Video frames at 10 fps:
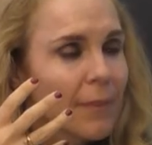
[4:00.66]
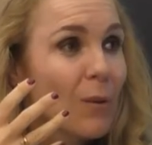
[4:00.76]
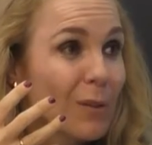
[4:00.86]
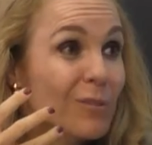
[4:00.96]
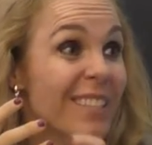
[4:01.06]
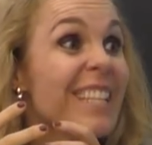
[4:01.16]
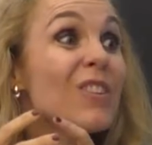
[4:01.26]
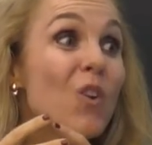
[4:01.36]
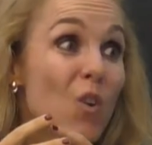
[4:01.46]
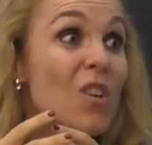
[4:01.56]
Cuando estás
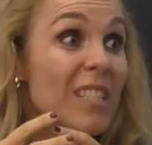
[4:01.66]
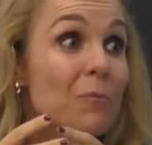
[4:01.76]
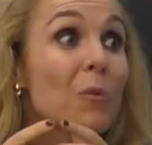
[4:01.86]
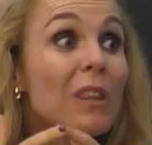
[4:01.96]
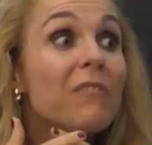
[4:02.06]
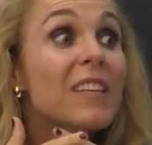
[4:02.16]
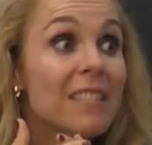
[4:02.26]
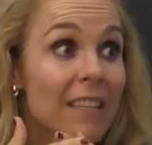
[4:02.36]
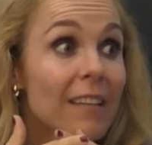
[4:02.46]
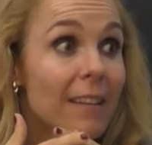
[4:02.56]
en dolor, es muy
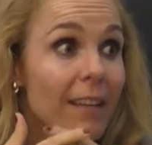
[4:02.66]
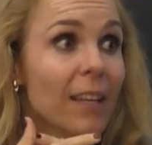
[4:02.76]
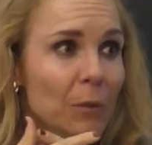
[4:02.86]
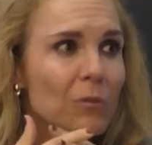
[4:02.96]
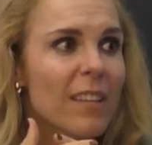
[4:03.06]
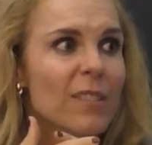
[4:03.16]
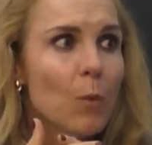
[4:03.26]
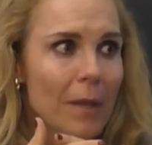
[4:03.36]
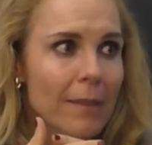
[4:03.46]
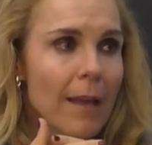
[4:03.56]
difícil que tú te des
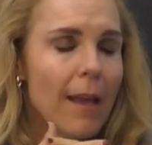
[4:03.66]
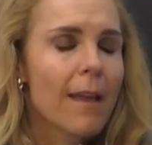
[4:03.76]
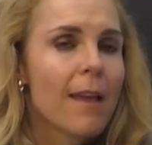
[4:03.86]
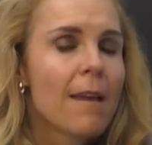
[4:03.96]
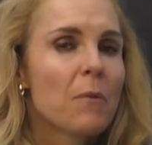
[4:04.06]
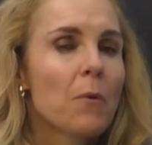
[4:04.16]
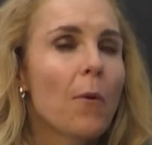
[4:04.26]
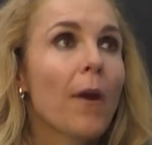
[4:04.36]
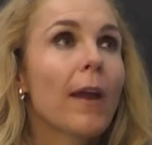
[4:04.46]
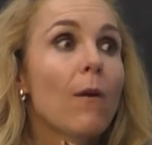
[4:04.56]
cuenta. Por
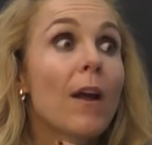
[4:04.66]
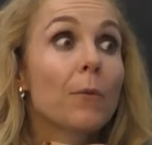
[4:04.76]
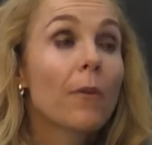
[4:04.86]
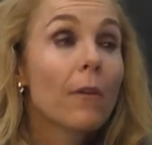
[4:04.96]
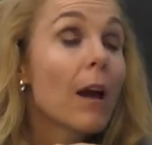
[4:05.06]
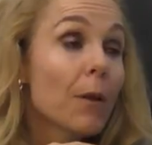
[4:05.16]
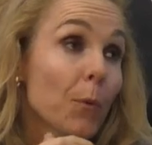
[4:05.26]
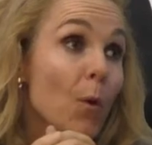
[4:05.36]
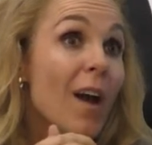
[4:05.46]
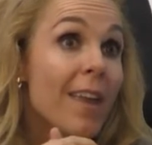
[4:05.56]
lo que lo lo
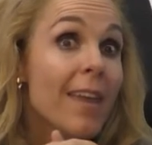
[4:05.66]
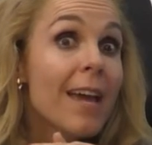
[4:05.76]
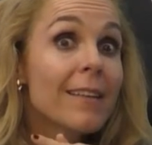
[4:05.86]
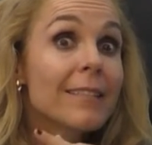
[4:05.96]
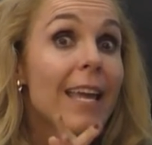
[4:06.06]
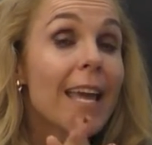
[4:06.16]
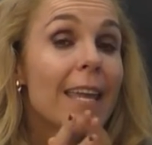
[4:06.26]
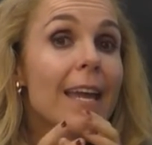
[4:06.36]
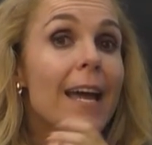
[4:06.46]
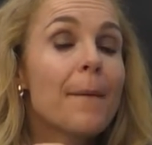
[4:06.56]
ayudó a ella es que
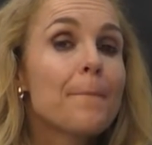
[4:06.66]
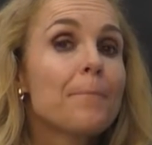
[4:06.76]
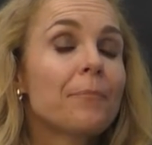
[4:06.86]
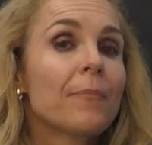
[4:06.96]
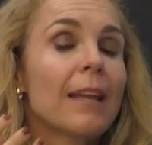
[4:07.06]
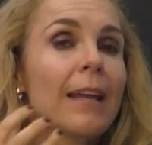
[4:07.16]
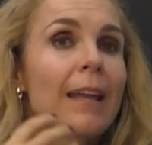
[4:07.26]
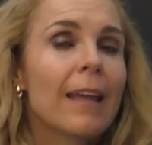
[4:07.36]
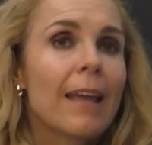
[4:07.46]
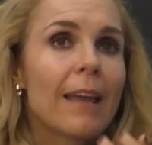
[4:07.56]
ella
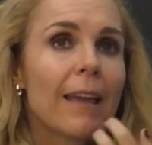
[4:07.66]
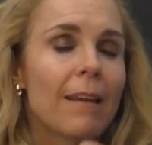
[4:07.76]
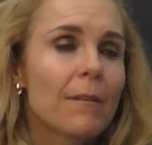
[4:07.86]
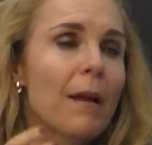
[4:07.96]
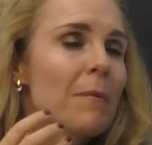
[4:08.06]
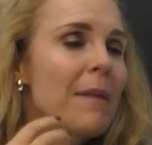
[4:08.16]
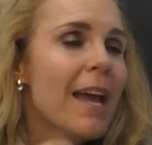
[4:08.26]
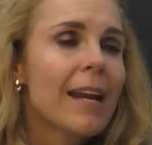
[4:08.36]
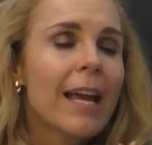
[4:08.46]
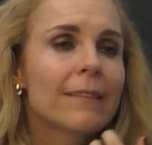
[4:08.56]
eh, a mí me
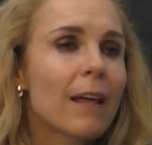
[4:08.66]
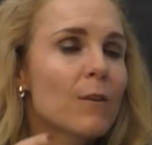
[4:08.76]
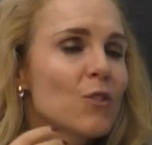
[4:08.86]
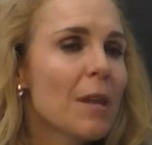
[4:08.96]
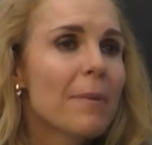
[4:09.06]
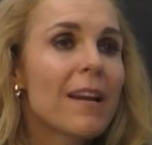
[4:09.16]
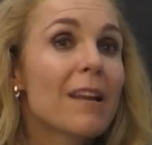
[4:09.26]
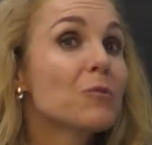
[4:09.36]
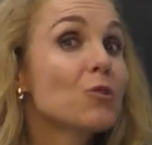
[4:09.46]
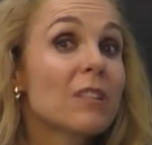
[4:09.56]
han encantado siempre
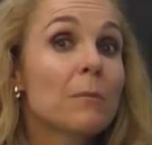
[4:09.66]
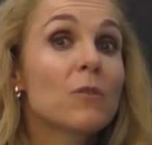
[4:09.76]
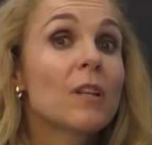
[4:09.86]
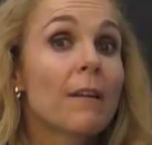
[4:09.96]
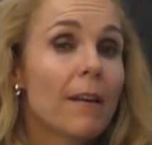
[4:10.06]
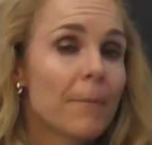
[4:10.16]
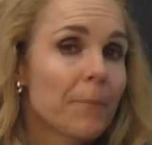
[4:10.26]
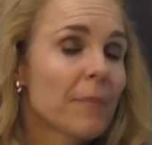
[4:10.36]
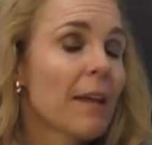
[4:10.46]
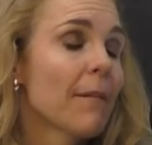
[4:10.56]
leer muchos libros
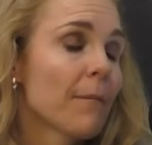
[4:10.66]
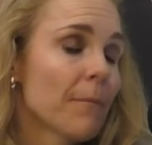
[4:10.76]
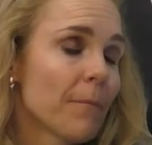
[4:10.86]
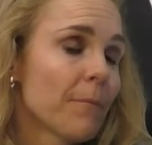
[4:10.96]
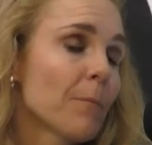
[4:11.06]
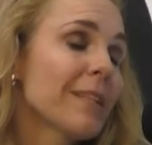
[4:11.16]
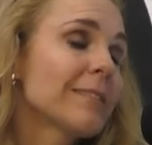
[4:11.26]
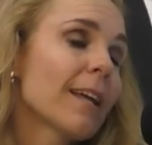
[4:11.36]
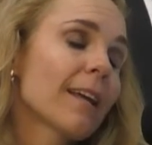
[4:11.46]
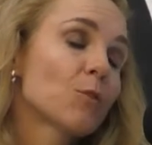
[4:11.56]

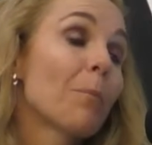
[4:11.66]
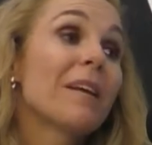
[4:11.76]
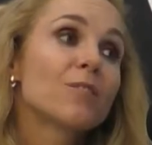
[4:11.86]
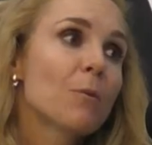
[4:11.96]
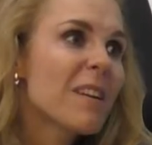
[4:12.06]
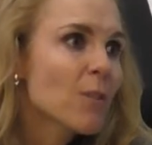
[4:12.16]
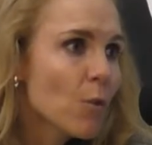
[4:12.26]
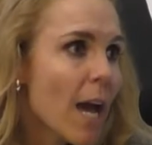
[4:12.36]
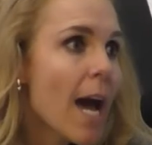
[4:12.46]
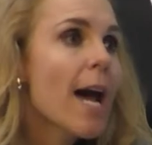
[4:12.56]
pues, de, superación
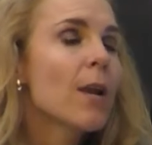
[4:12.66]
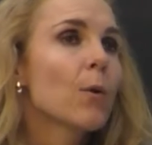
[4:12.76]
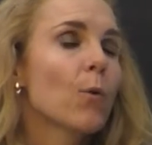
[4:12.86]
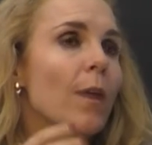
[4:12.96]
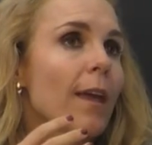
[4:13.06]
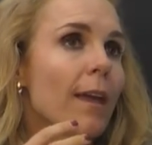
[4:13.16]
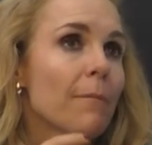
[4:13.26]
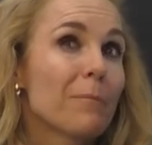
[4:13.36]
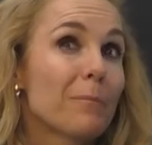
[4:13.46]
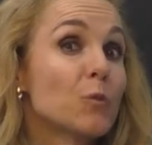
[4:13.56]
personal o
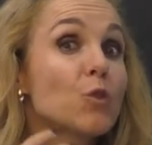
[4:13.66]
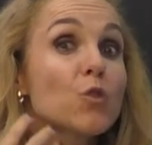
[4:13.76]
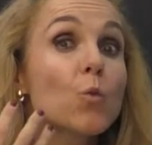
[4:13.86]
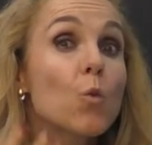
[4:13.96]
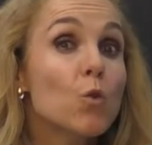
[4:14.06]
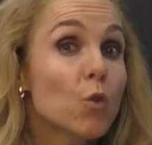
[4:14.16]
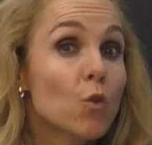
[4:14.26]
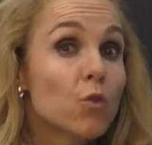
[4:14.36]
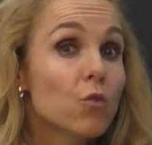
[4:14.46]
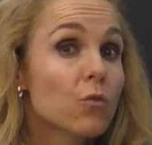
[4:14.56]
de muchos
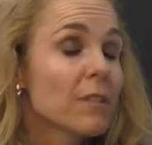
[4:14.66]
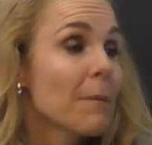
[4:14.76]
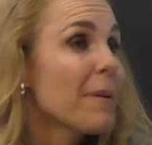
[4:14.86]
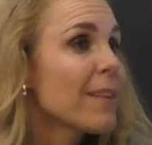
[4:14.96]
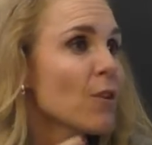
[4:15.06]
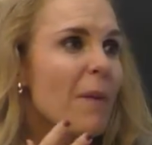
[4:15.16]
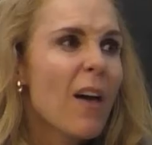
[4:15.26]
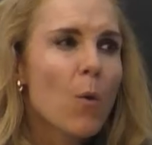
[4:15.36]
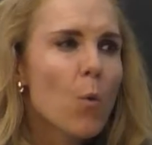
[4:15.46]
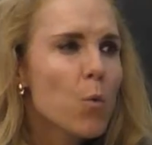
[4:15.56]
cursos. Siempre he
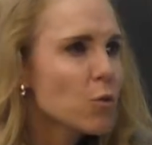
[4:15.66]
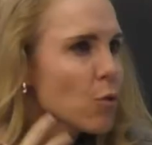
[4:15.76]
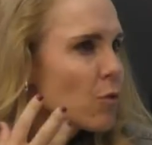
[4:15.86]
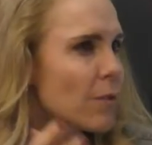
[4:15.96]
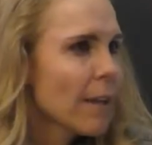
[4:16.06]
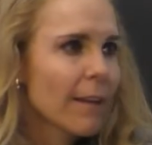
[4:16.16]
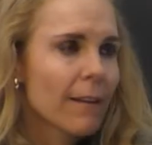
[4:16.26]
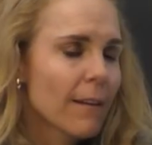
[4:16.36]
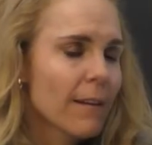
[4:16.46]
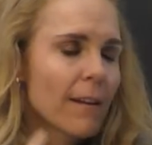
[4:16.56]
tomado cursos
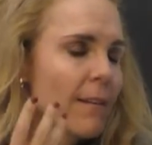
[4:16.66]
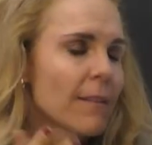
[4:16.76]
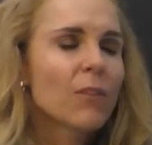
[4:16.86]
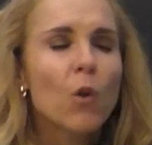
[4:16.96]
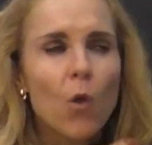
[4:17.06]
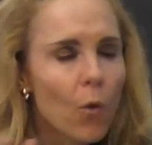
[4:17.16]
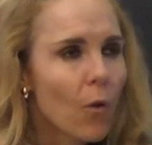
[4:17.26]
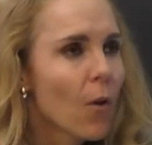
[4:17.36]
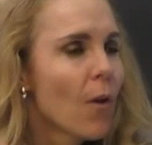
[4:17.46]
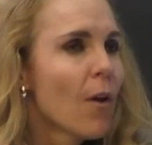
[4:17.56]
de,
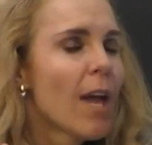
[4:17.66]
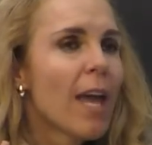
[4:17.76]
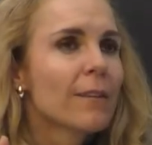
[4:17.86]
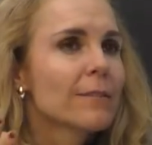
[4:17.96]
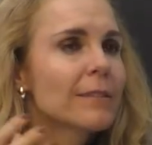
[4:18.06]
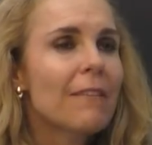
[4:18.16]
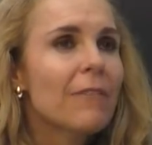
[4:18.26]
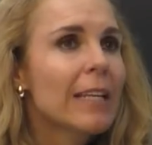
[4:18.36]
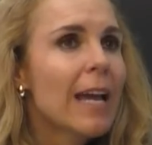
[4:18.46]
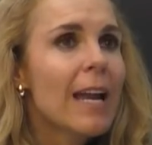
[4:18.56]
todo. Entonces al
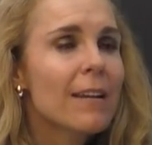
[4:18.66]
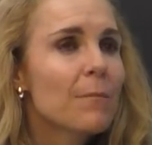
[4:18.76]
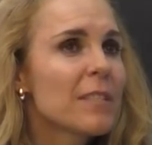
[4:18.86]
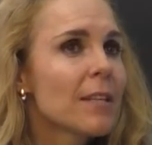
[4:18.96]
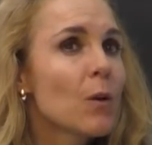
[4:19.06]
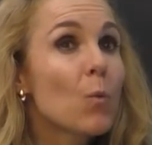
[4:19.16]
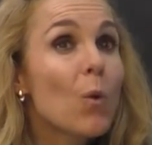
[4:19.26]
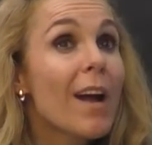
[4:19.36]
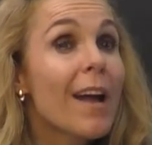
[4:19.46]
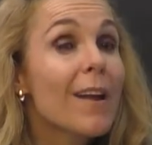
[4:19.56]
final, como les digo,
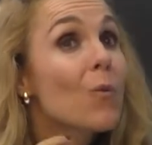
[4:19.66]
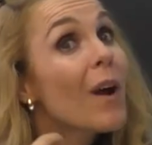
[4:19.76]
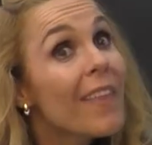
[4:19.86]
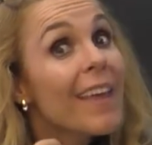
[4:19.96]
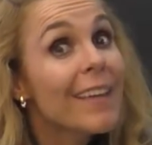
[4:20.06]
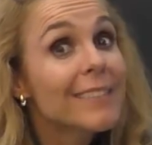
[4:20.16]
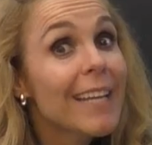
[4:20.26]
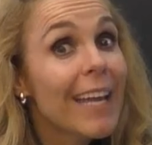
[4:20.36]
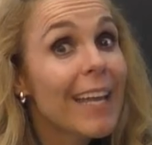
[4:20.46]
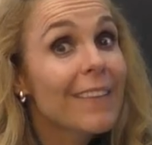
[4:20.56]
nunca, nunca dejes
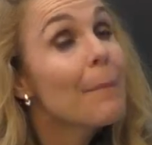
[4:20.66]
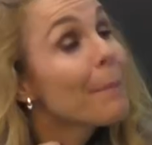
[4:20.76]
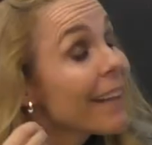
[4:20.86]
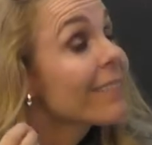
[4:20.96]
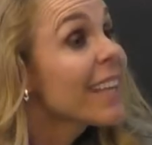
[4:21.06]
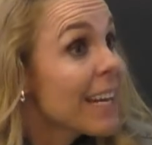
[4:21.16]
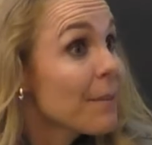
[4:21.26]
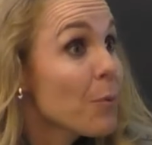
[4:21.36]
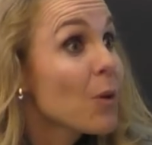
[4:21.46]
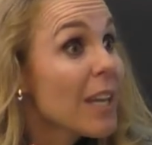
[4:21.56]
de, de aprender,
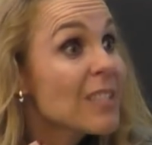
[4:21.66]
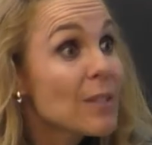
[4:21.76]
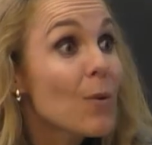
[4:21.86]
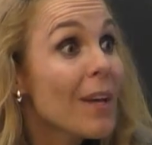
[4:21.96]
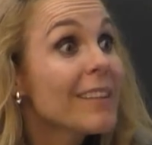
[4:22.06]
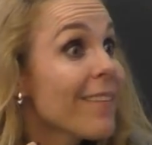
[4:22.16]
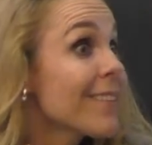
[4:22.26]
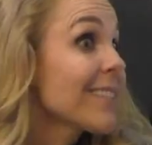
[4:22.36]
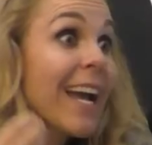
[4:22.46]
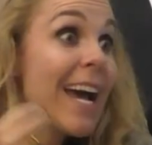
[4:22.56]
porque eso es lo que te
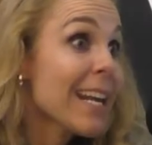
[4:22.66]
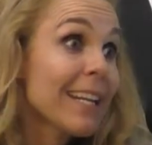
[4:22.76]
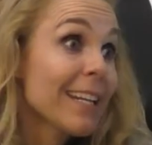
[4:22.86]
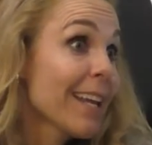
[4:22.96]
va a sacar